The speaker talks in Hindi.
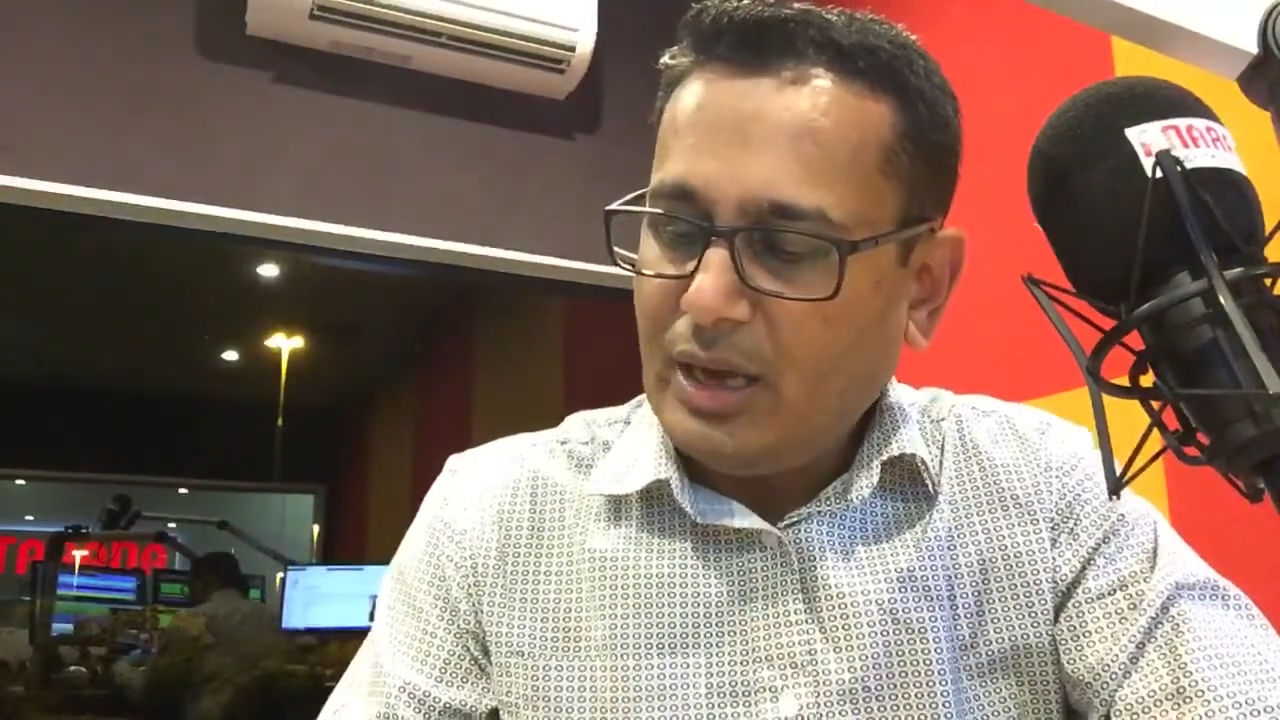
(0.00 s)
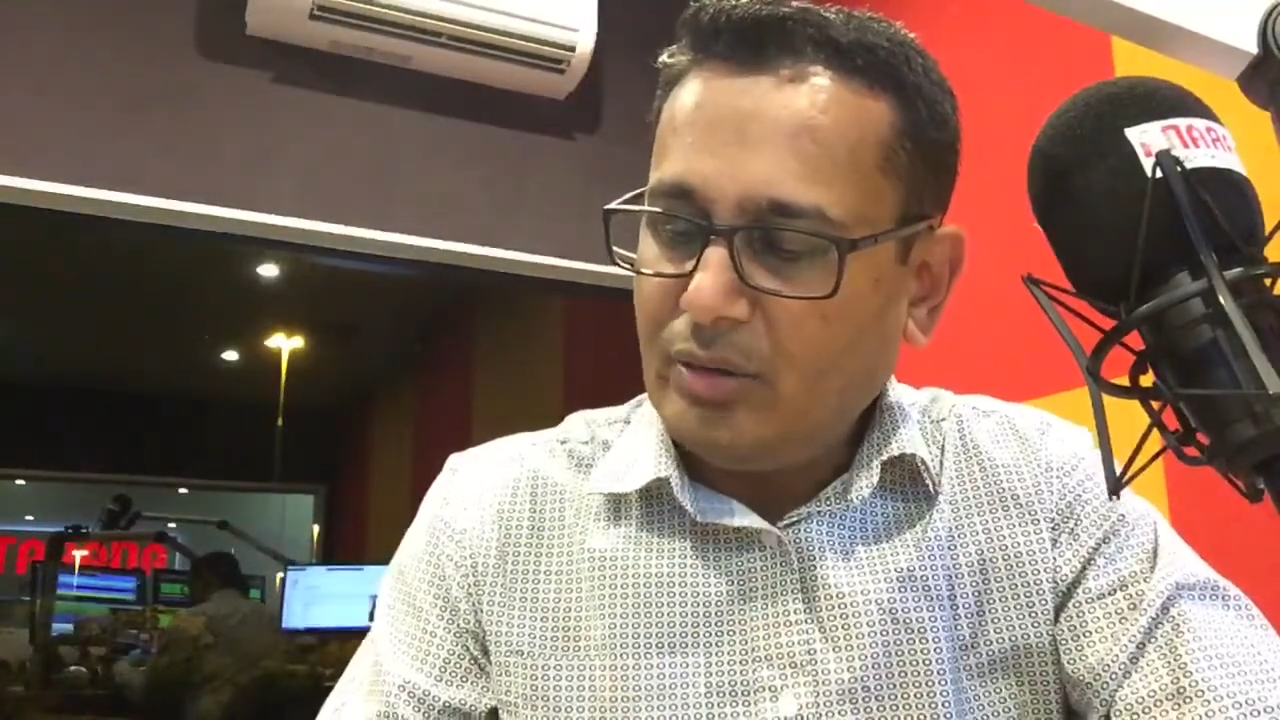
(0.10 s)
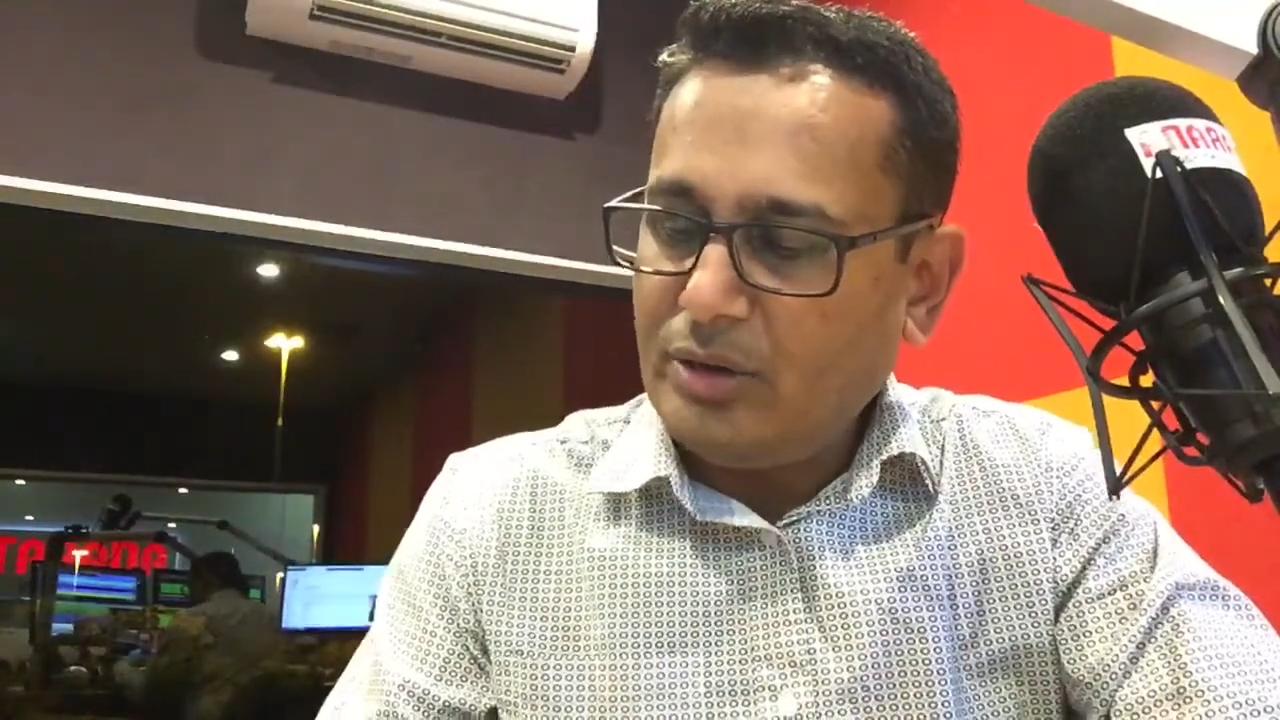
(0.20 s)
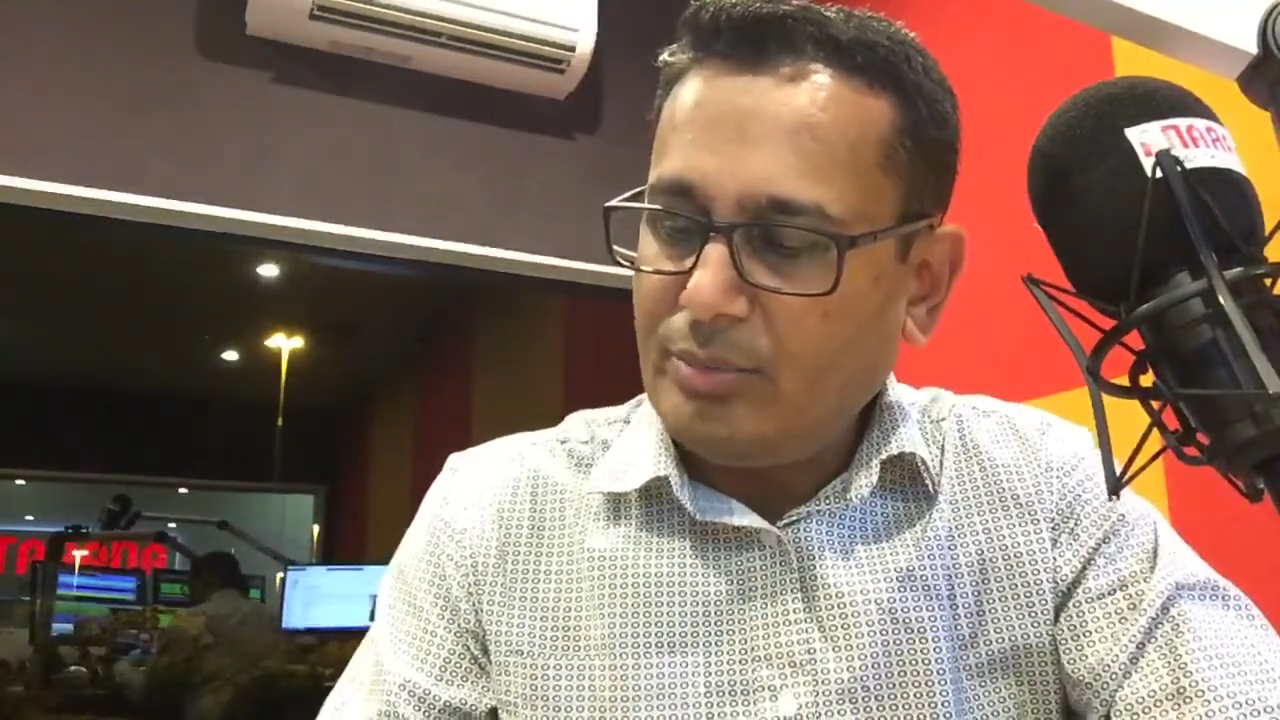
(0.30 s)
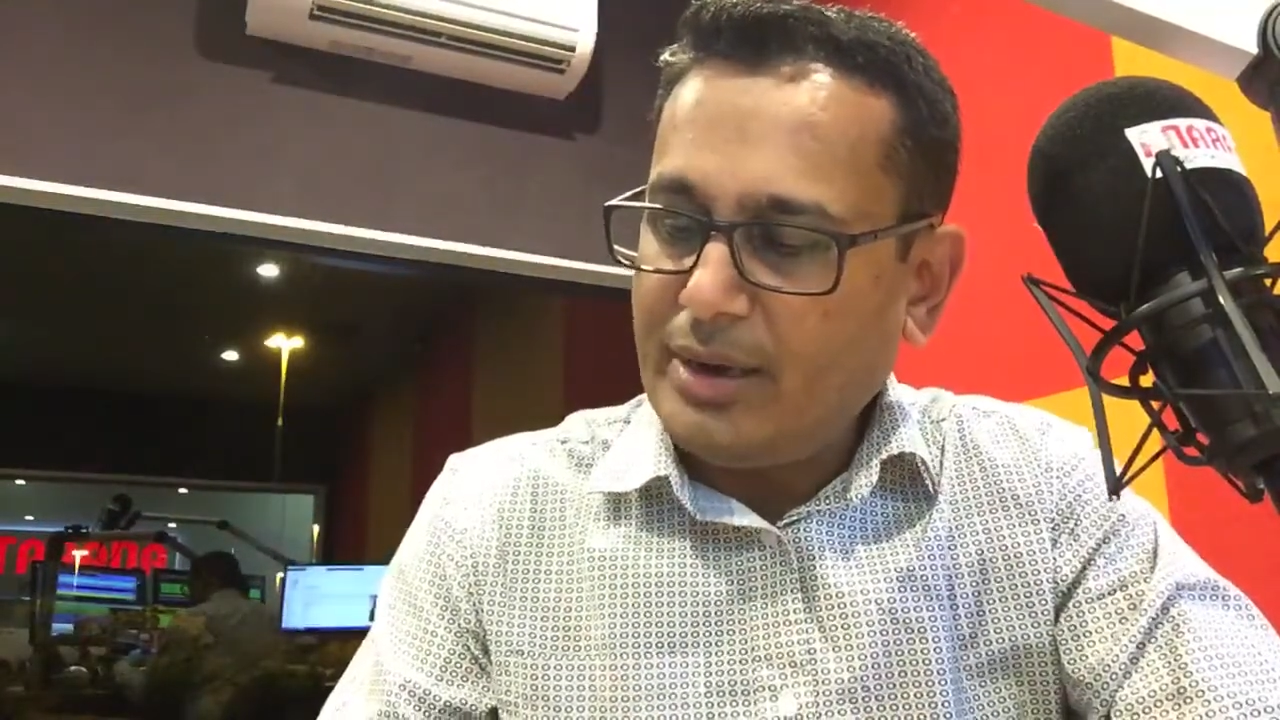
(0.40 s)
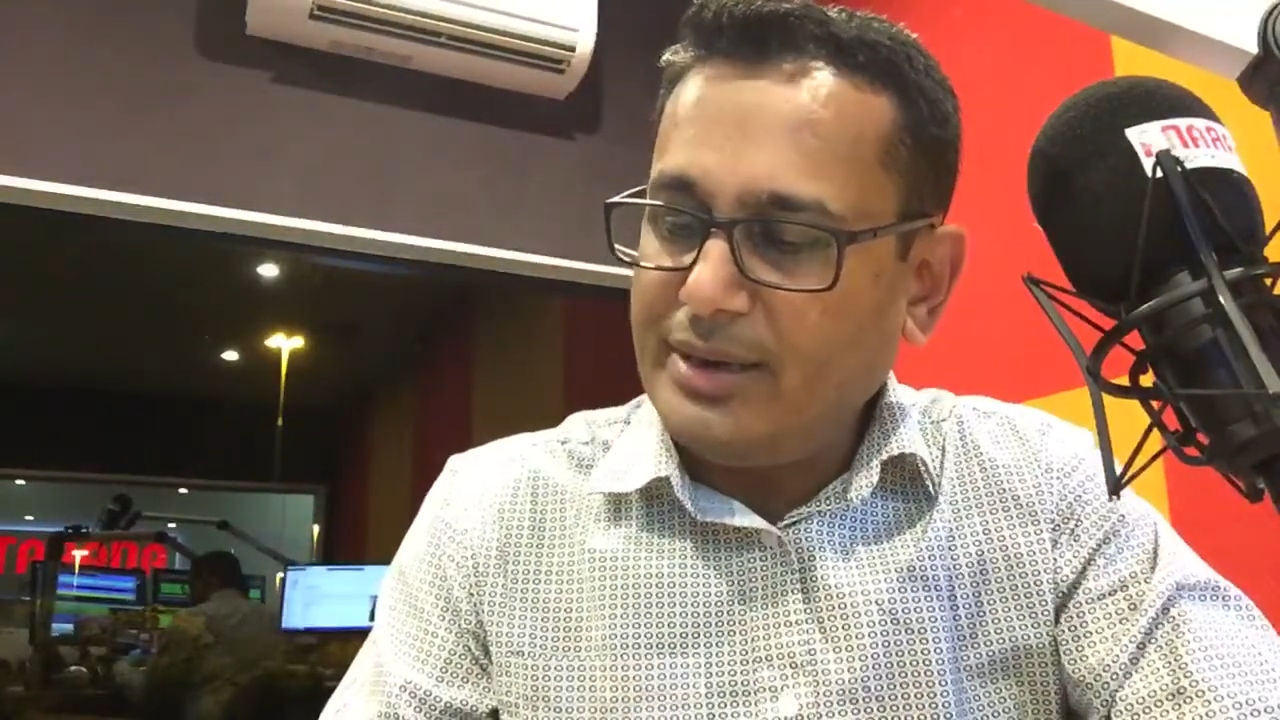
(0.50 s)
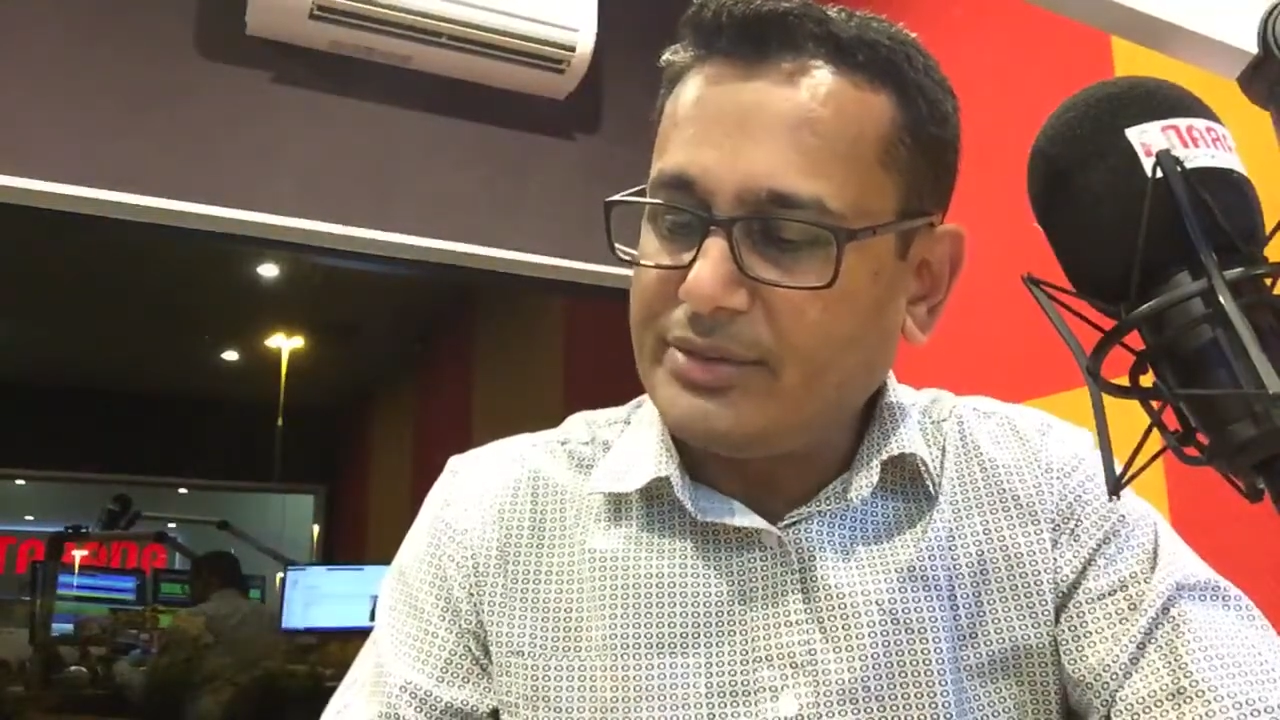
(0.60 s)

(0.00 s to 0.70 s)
और इन माइंड